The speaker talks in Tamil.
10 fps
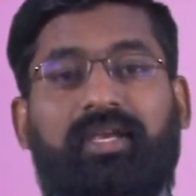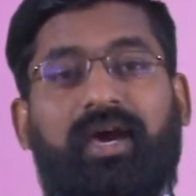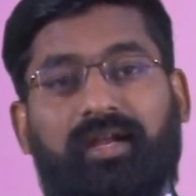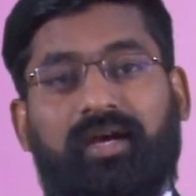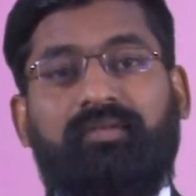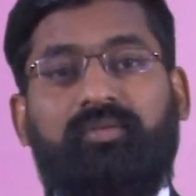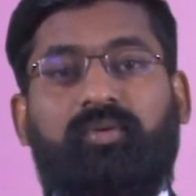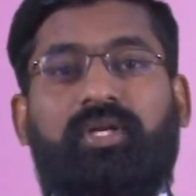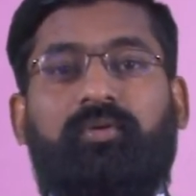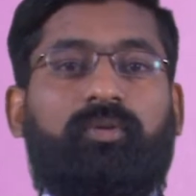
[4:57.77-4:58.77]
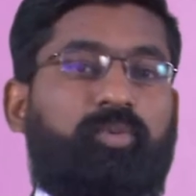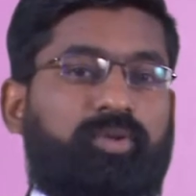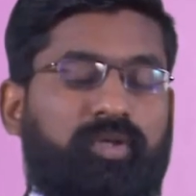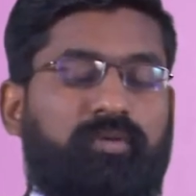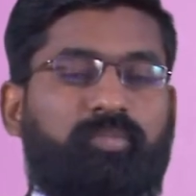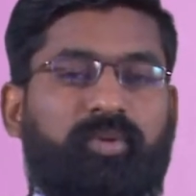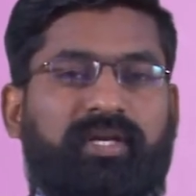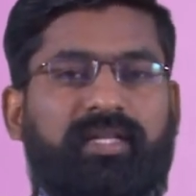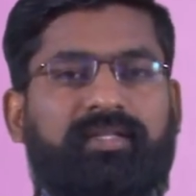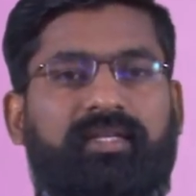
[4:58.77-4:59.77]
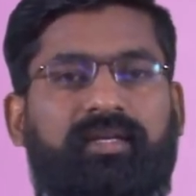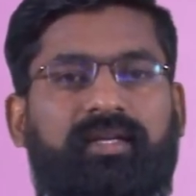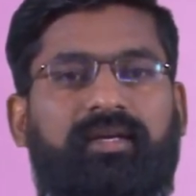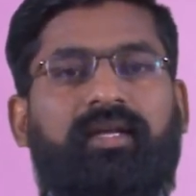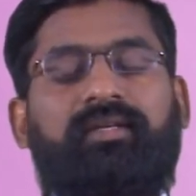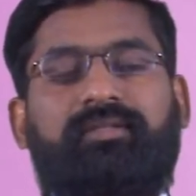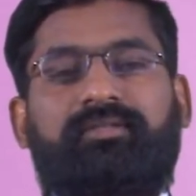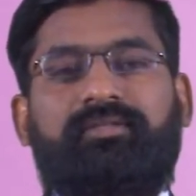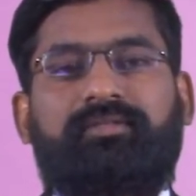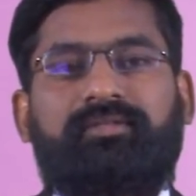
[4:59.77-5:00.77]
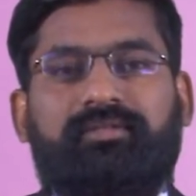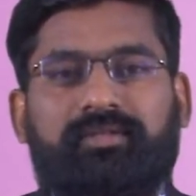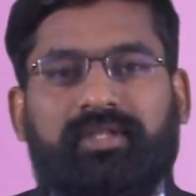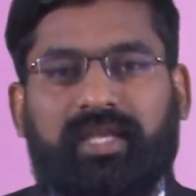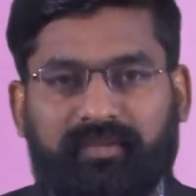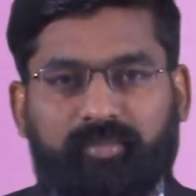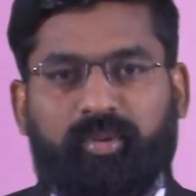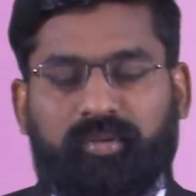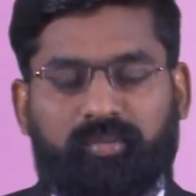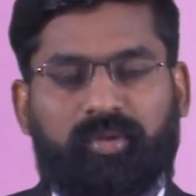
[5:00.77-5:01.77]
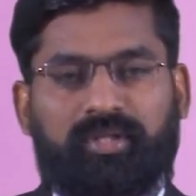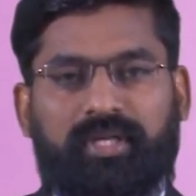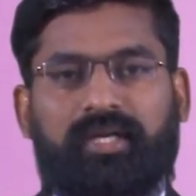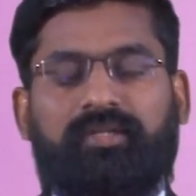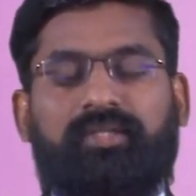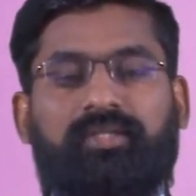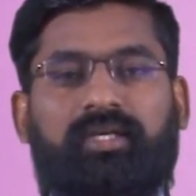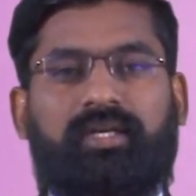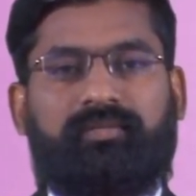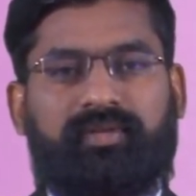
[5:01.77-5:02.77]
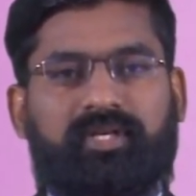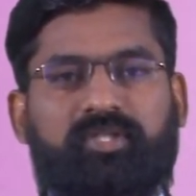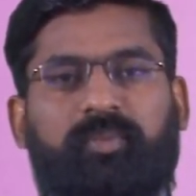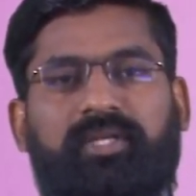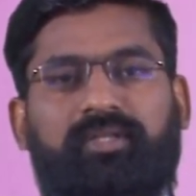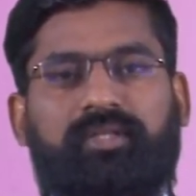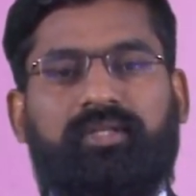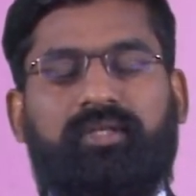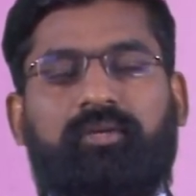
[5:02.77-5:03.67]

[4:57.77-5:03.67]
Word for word: யாராவது உங்களை ஒரு புத்தகம் போல் நடத்திருக்கிறார்களா தேவைப்படும் பொழுது எடுத்து ரெஃபரன்ஸ் பார்த்துட்டு